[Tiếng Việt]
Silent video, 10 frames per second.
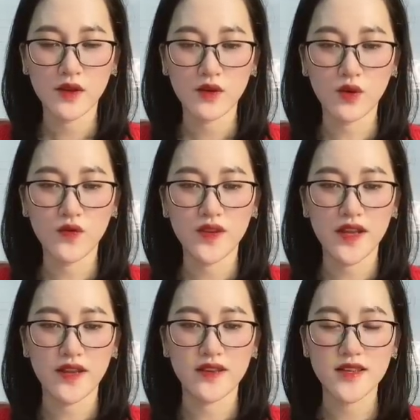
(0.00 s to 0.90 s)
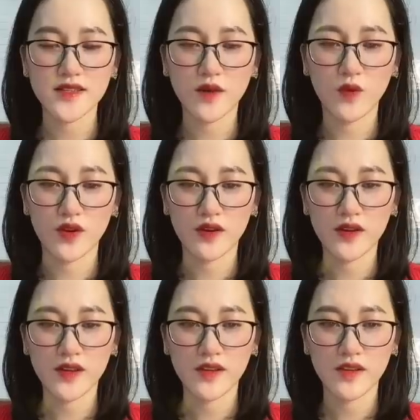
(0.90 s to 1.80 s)
Cố Vị Thành hít sâu một
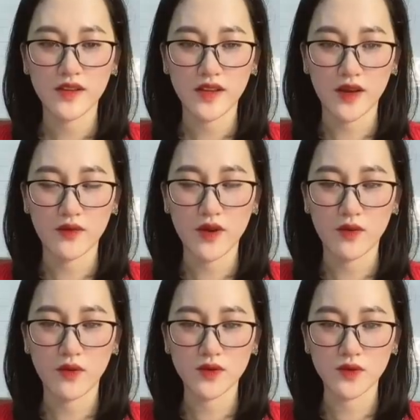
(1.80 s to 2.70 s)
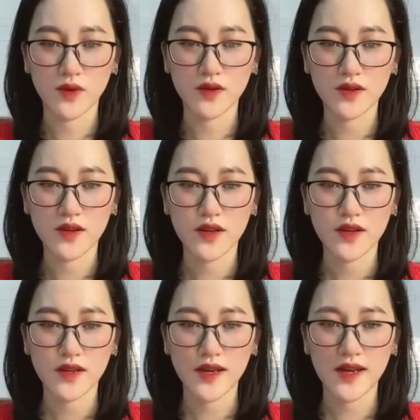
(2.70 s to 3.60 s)
hơi Kéo đầu cô xuống
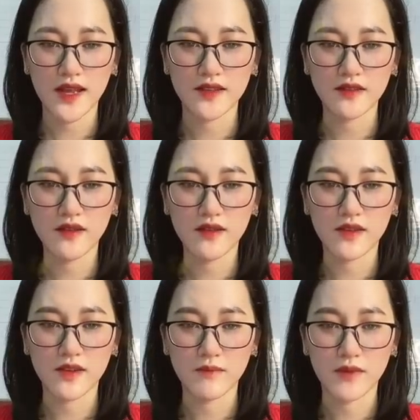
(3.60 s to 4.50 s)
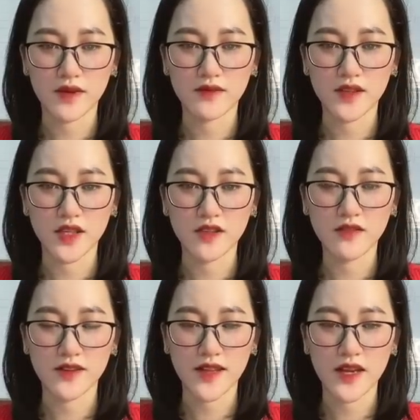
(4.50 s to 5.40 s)
Ngăn lại những lời đường mật khiến
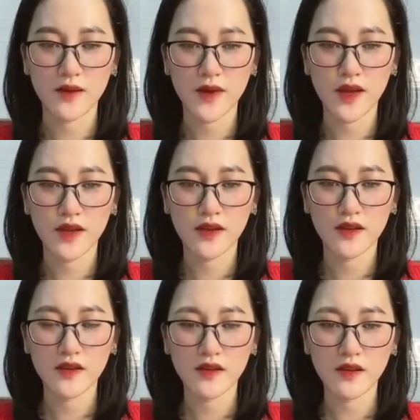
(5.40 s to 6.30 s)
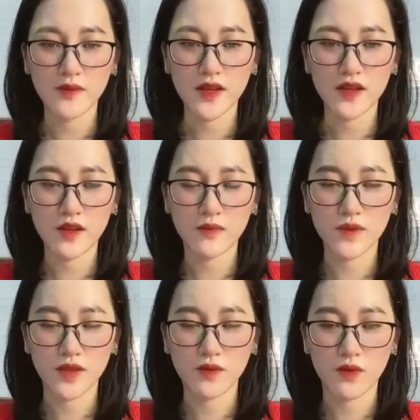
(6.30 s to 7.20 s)
người ta đê mê Cướp đi không
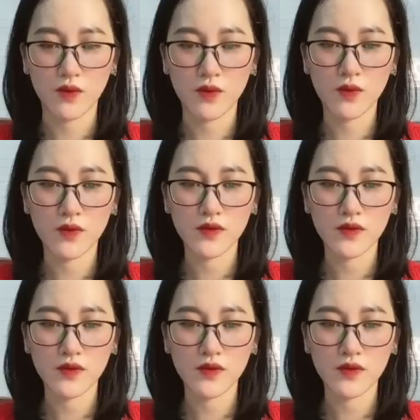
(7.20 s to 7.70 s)
khí của cô